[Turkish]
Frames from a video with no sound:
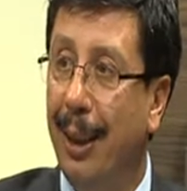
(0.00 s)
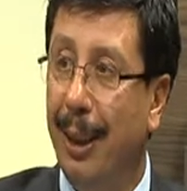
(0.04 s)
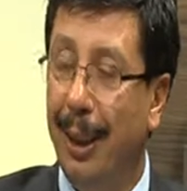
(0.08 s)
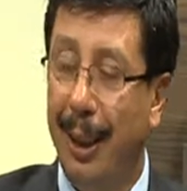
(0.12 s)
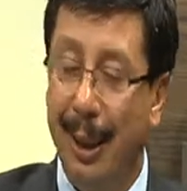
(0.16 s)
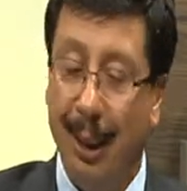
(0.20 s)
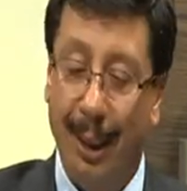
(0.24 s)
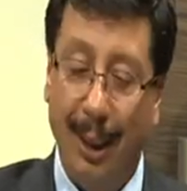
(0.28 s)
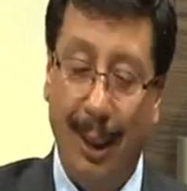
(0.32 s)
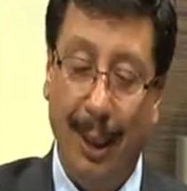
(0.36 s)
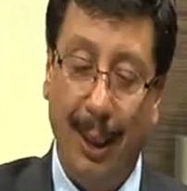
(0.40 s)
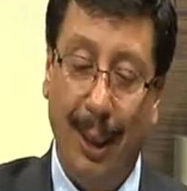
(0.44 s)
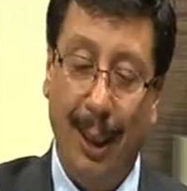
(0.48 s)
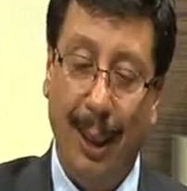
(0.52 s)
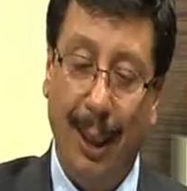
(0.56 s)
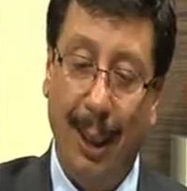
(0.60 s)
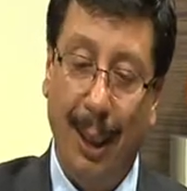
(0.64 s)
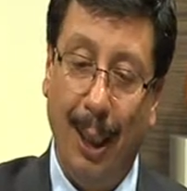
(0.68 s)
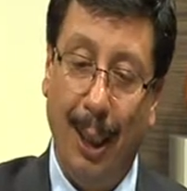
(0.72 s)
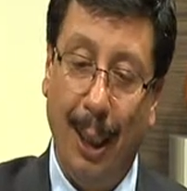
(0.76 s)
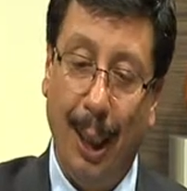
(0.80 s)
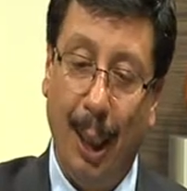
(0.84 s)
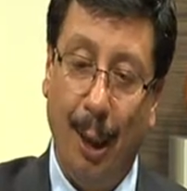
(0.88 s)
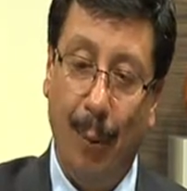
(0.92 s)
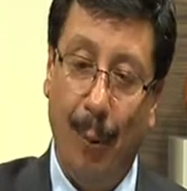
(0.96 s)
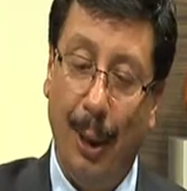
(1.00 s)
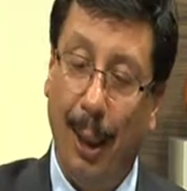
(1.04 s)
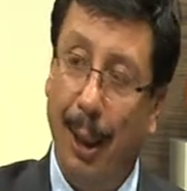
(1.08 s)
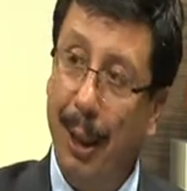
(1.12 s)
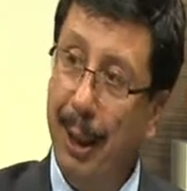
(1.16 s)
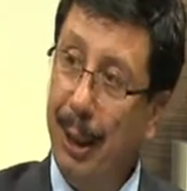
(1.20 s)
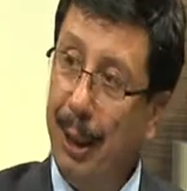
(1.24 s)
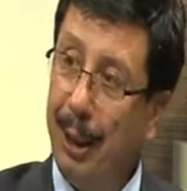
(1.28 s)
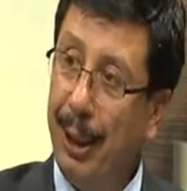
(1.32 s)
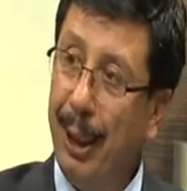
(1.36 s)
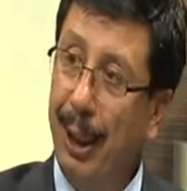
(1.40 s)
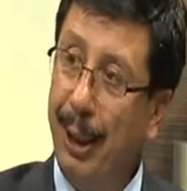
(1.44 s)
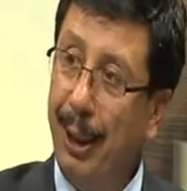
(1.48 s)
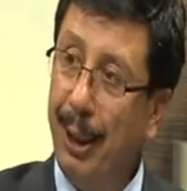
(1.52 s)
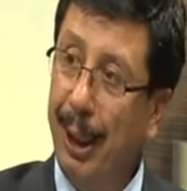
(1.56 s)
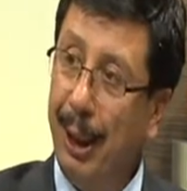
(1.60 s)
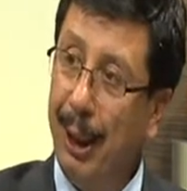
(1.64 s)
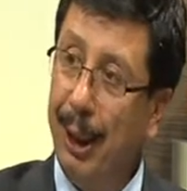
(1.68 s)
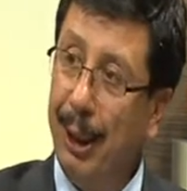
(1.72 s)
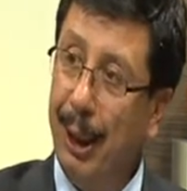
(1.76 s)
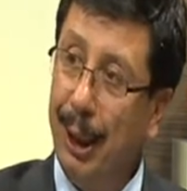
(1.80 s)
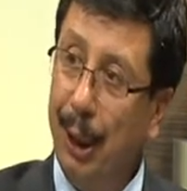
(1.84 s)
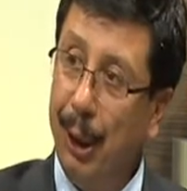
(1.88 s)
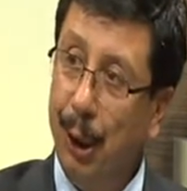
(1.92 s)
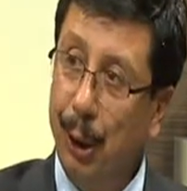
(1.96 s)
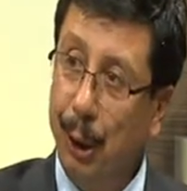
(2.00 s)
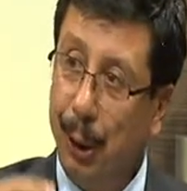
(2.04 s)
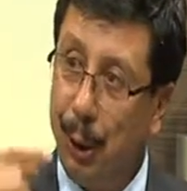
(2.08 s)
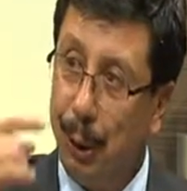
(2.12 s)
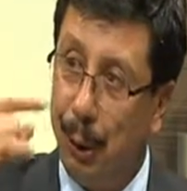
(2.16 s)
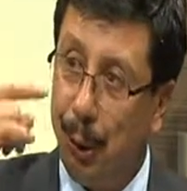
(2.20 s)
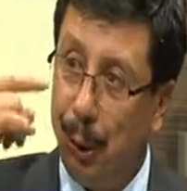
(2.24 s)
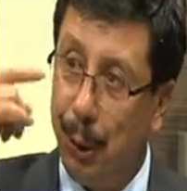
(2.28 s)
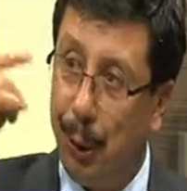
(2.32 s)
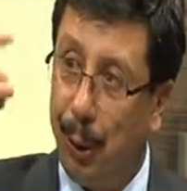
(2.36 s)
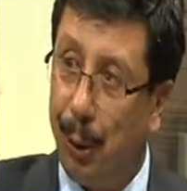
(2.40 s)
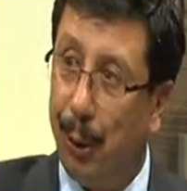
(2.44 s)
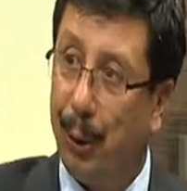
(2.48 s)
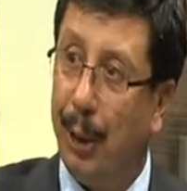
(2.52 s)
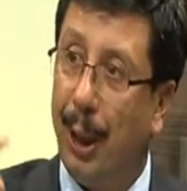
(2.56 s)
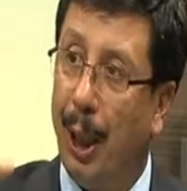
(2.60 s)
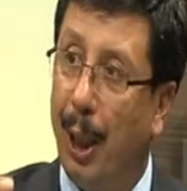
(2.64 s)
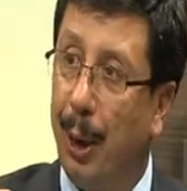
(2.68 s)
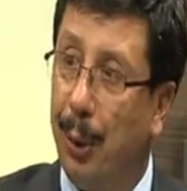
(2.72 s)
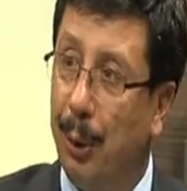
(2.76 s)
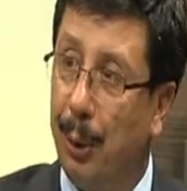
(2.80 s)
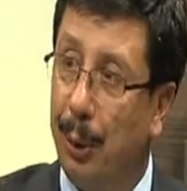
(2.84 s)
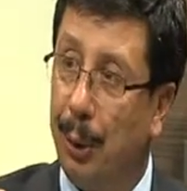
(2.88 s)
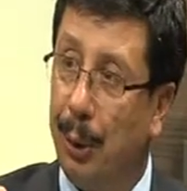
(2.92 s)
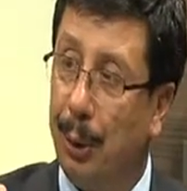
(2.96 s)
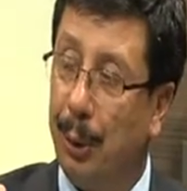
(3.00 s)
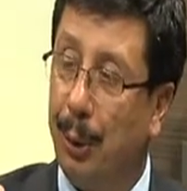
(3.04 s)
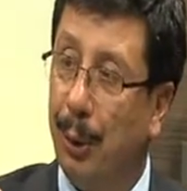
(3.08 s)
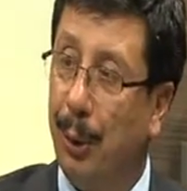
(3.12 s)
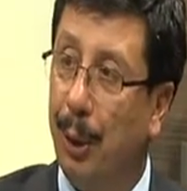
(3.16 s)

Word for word: E, ama erken yaşlarda çocuk çok daha özgür.